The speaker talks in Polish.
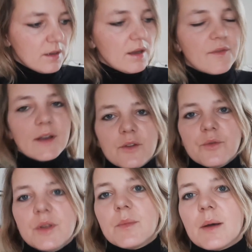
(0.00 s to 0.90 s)
efektu
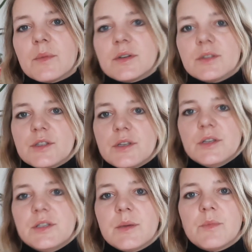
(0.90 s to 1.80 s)
nie mamy,
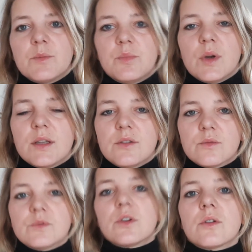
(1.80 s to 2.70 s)
czyli idziemy
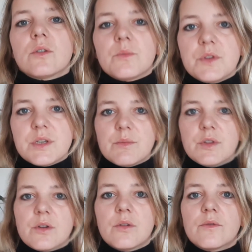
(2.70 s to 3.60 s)
błędną drogą, idziemy
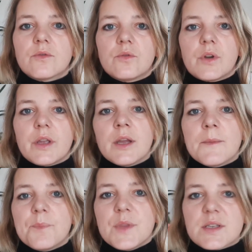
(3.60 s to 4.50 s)
drogą, w której
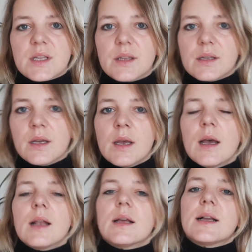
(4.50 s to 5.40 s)
niestety,
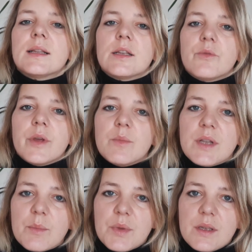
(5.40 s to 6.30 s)
ale generujemy
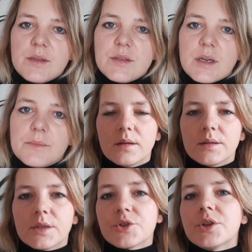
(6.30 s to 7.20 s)
napięcia.
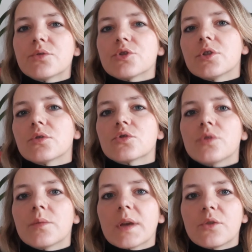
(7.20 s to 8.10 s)
Też niektórzy
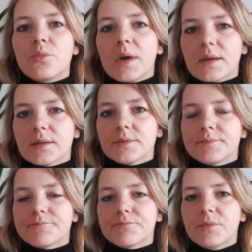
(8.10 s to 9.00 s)
lążują na gumach
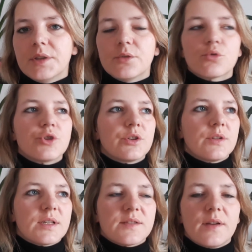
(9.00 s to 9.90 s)
i różnie to
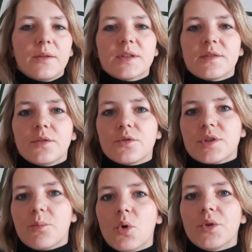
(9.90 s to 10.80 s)
nazywają, nazywają to
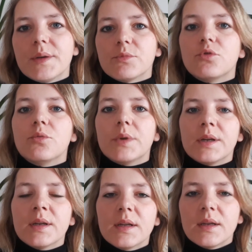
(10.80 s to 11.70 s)
czambonem, gumy.
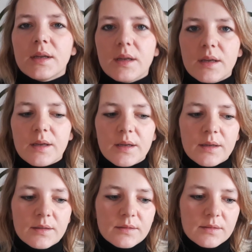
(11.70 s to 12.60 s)

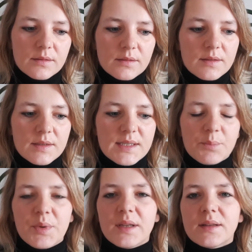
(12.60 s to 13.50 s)
E,
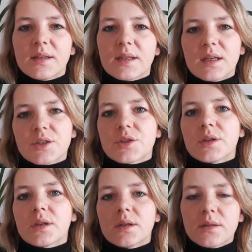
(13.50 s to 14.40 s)
zapięte tak,
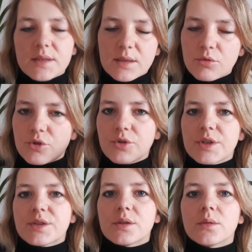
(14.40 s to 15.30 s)
że
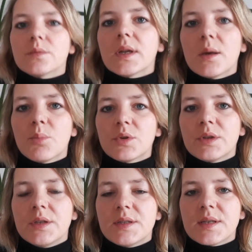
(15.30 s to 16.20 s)
założone są na
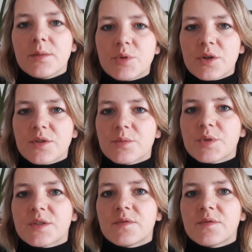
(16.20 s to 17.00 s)
potylicę i przechodzą przez